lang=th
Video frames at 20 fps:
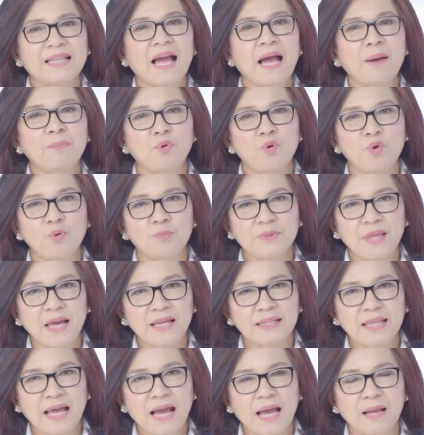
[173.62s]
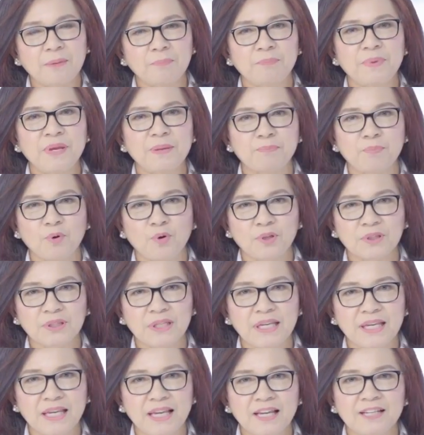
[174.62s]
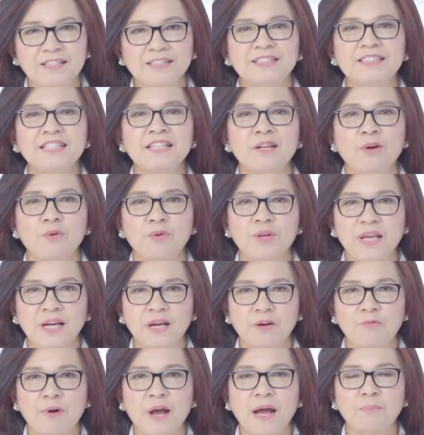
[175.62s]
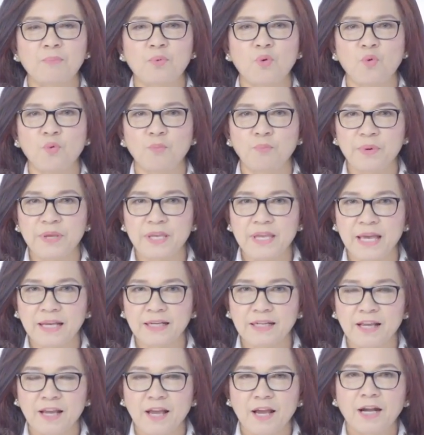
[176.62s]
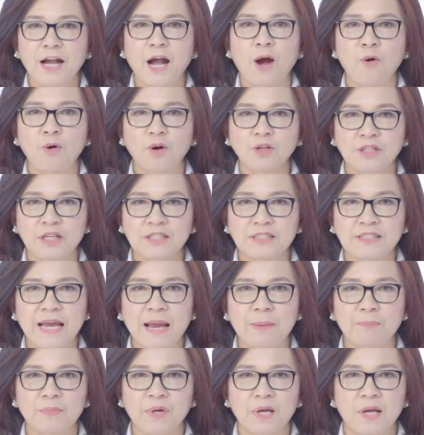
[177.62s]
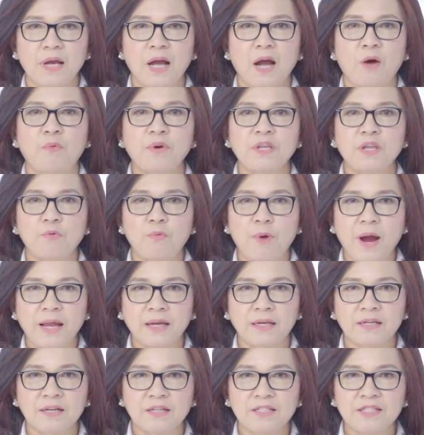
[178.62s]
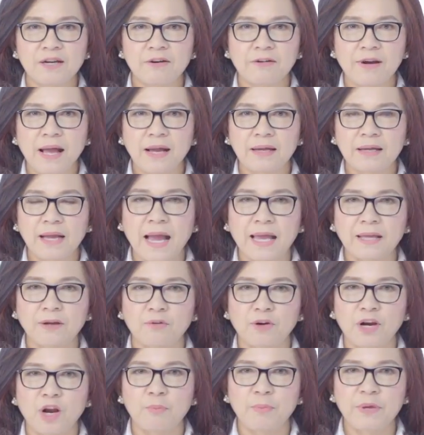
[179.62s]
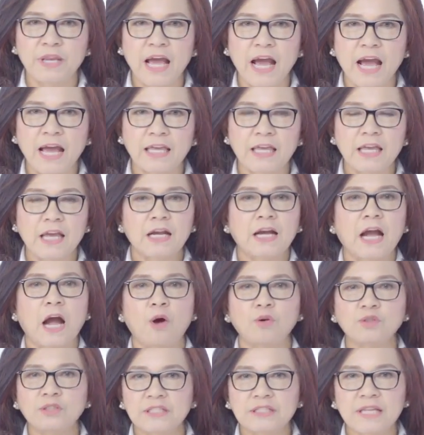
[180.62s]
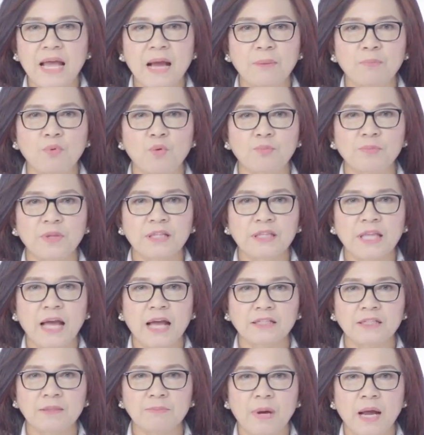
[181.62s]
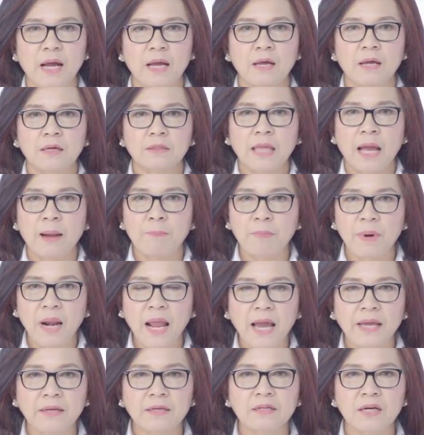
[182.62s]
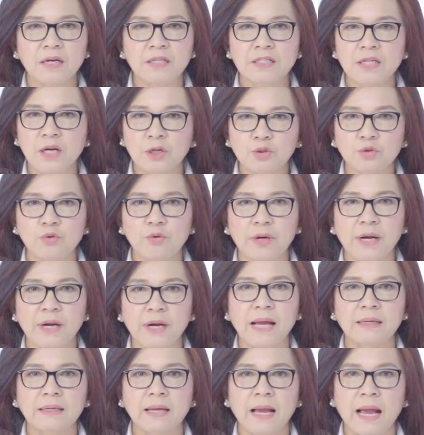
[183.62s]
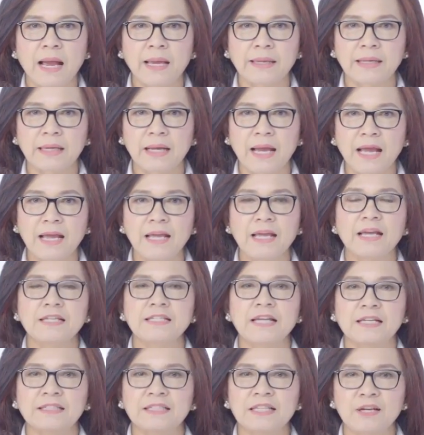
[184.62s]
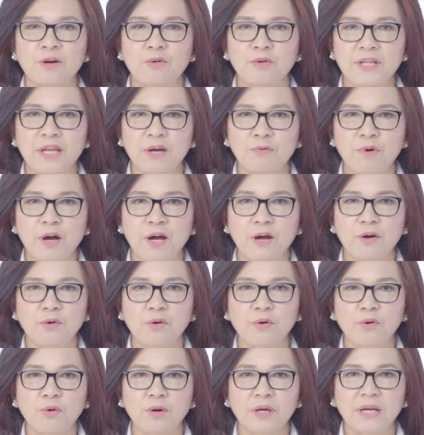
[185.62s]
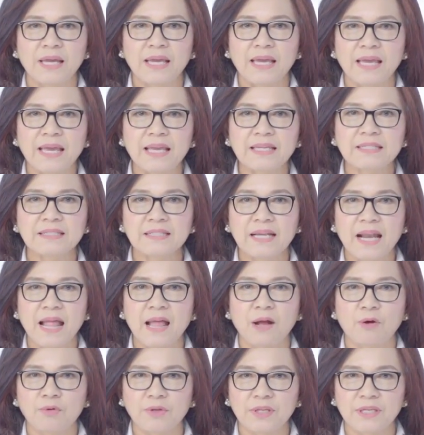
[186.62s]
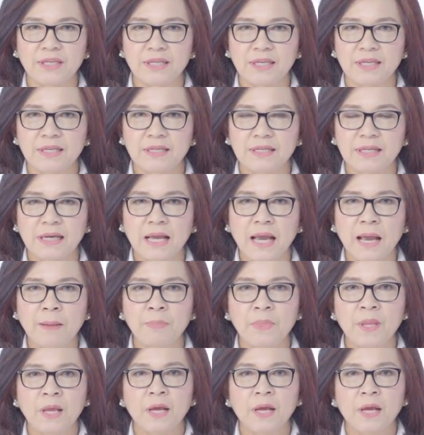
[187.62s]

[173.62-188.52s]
ถ้าภูมิต้านทานผิดปกติ หรือที่เราเรียกกันว่าภูมิเพี้ยนเขาก็จะจำอวัยวะเนื้อเยื่อร่ากายของเราไม่ได้เขาจะสร้างภูมิต้านทานขึ้นมาทำลายเนื้อเยื่อทั่วร่างกายนะคะ อย่างที่เราเรียกว่าโรค SLE นะคะ